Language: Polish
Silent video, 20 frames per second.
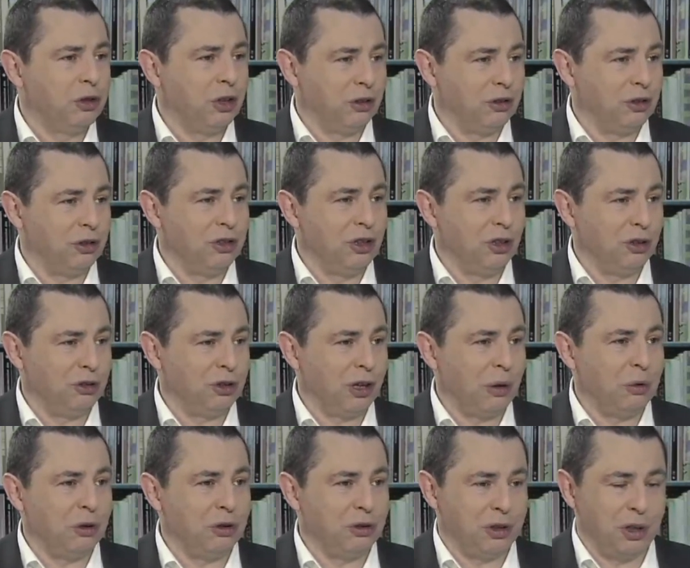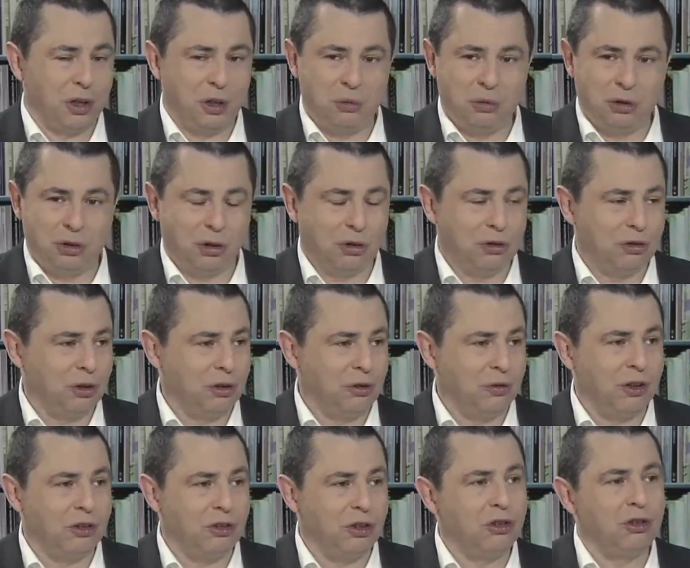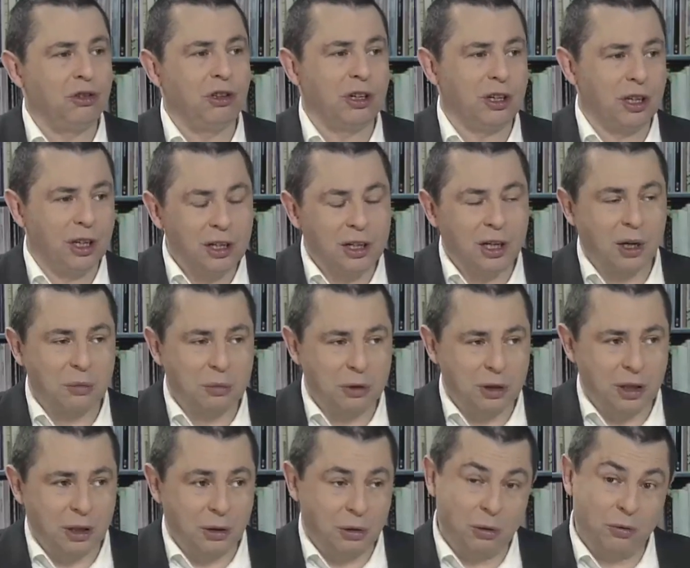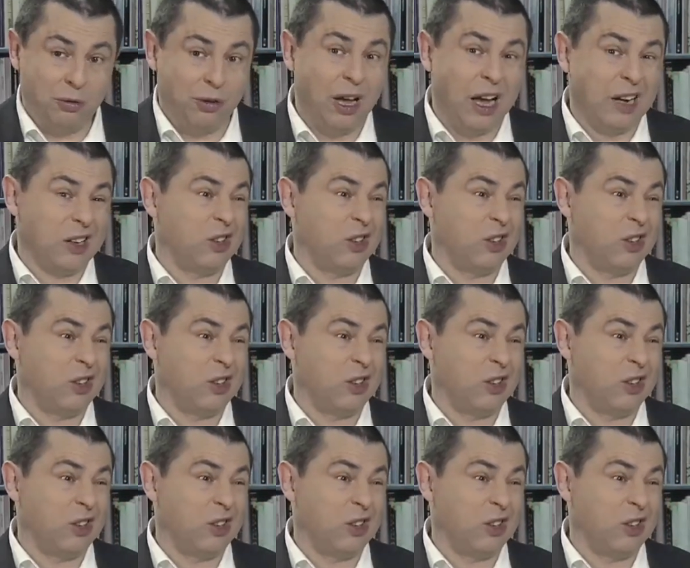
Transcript: przez niecałe 4 miesiące dwadzieścia kilka miliardów. Tak, jak,